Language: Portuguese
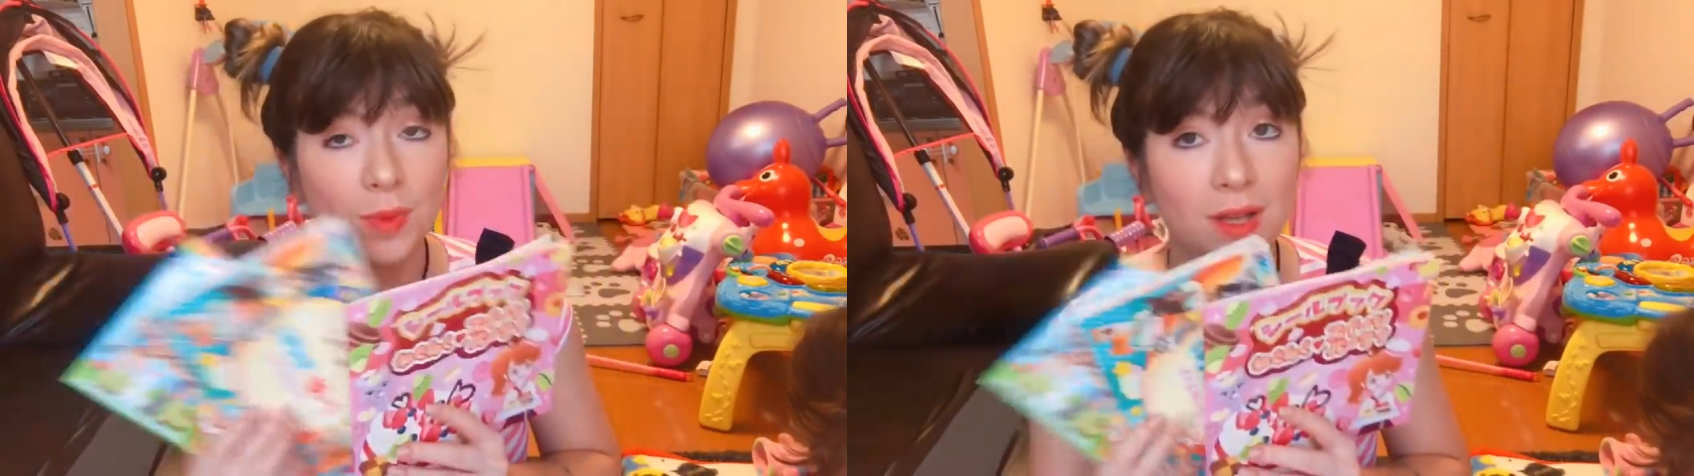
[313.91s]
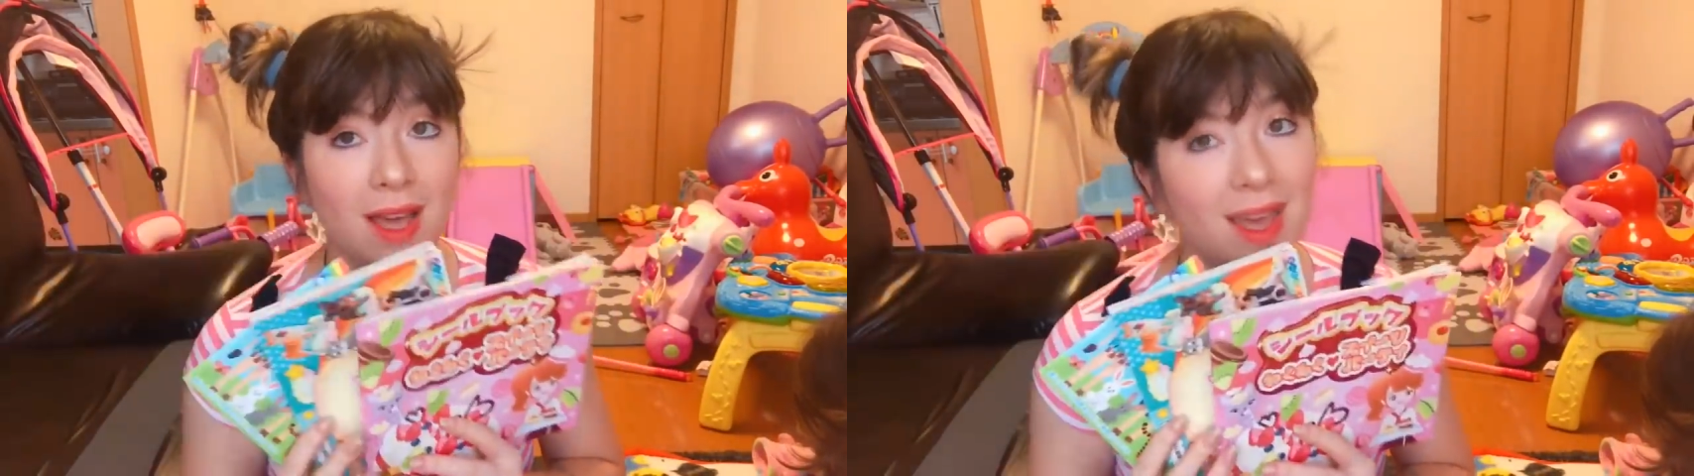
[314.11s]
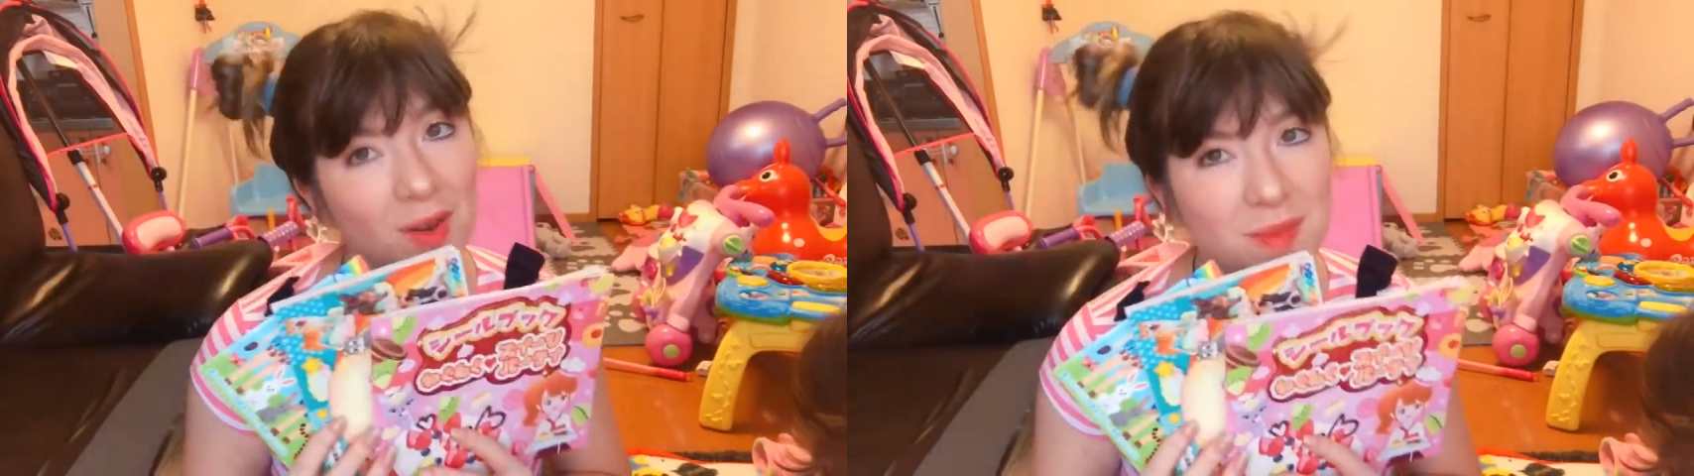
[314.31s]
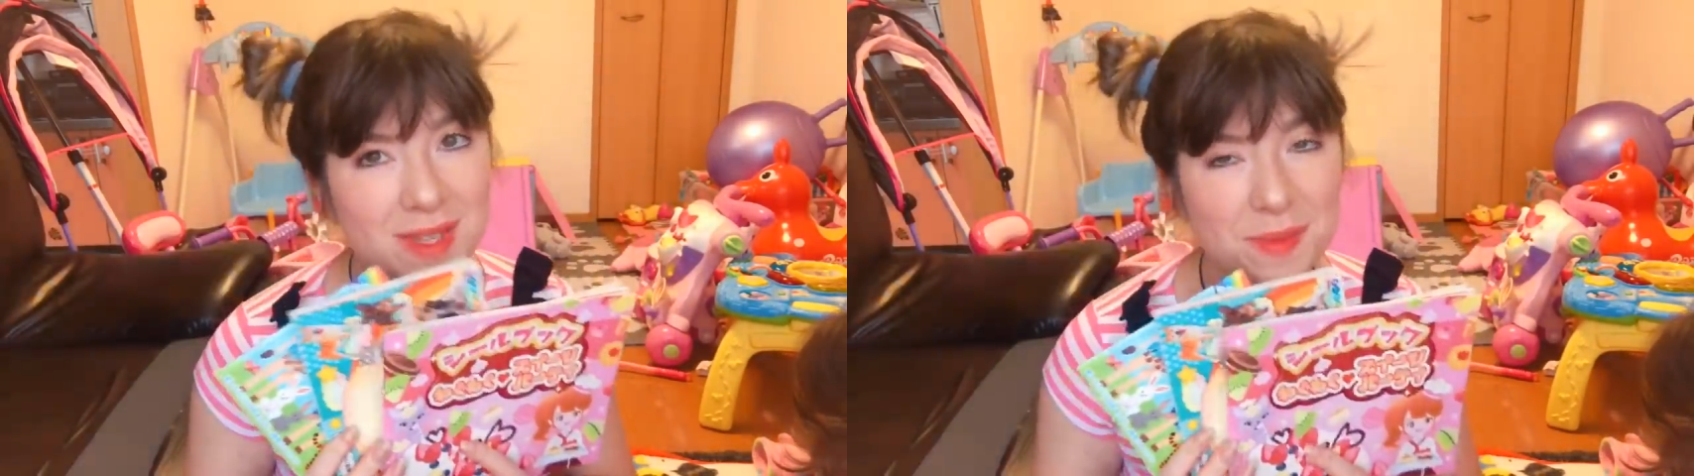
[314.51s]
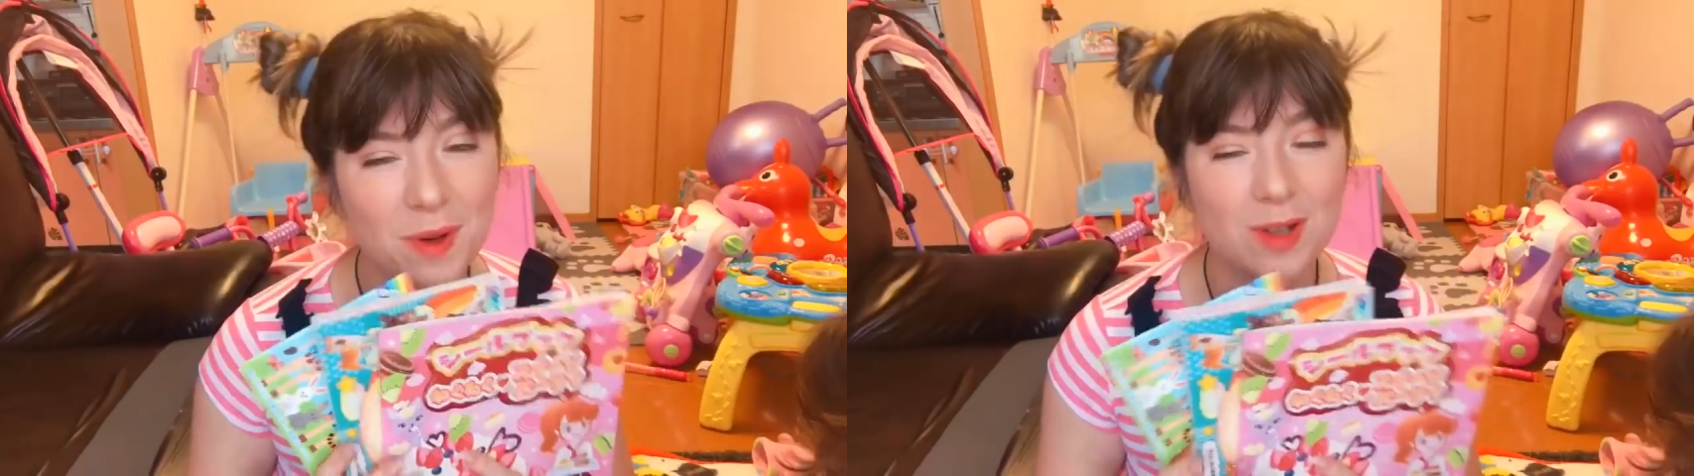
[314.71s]
porque eu
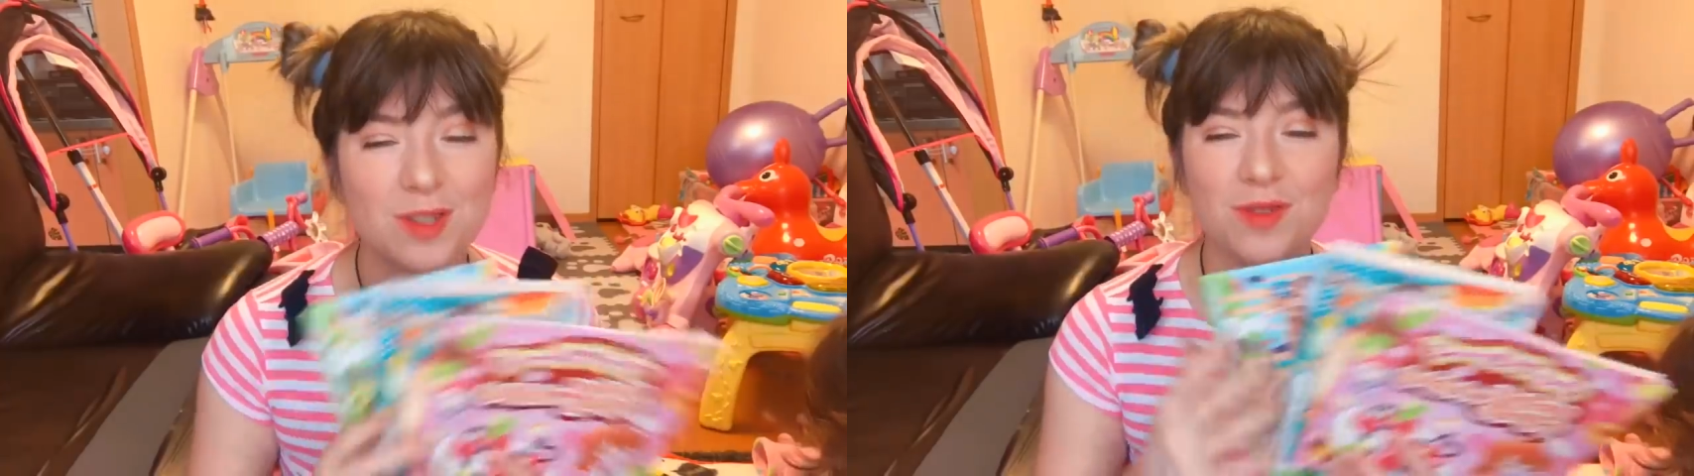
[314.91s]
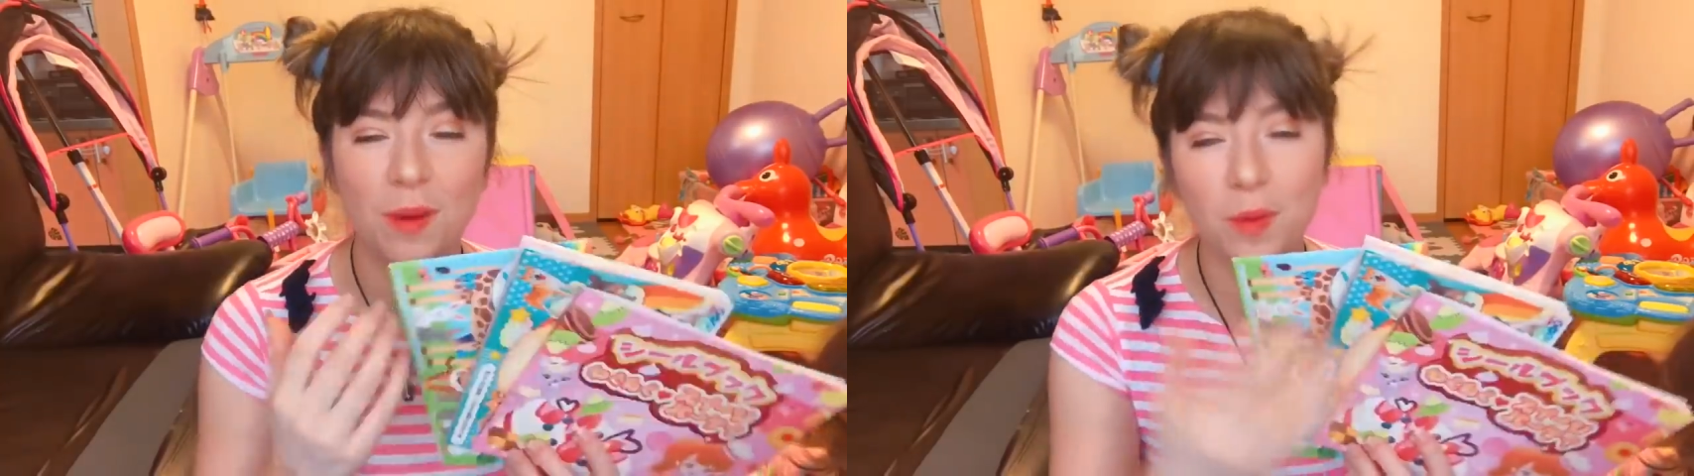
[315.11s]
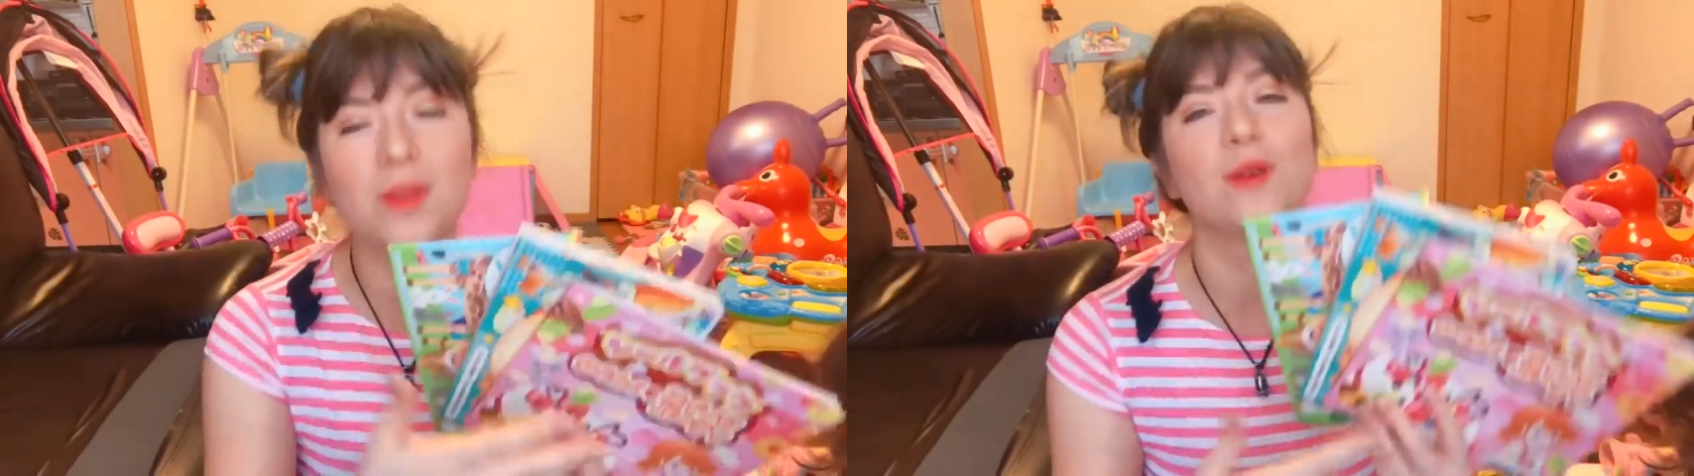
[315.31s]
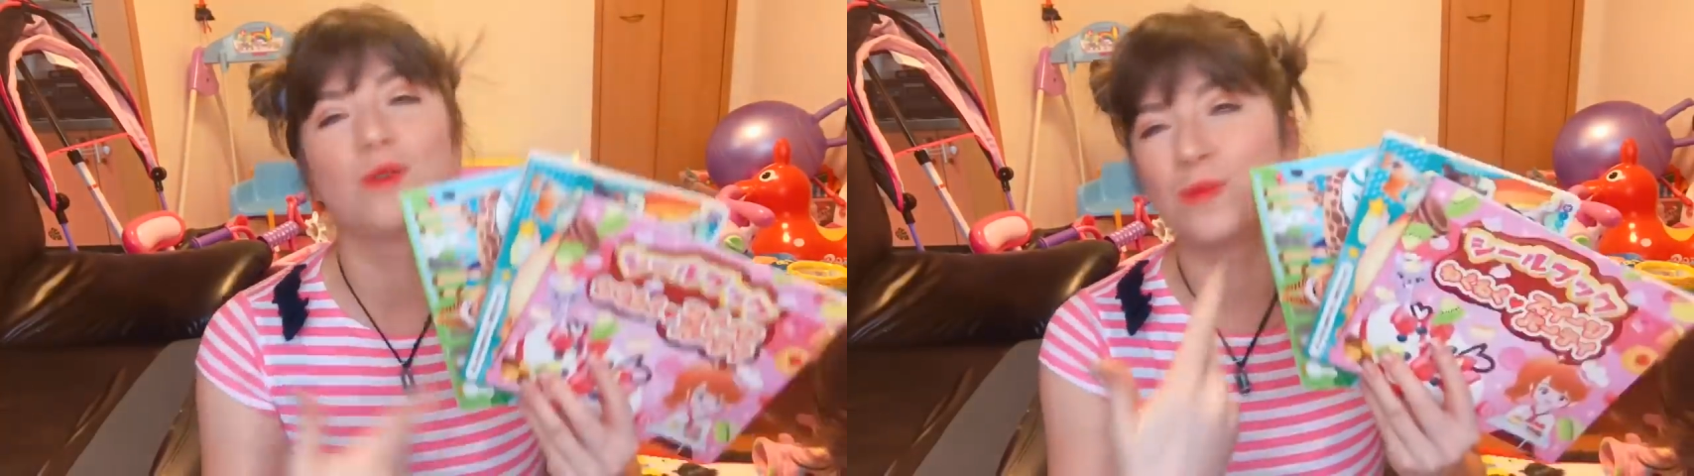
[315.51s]
mesma gosto de ficar montando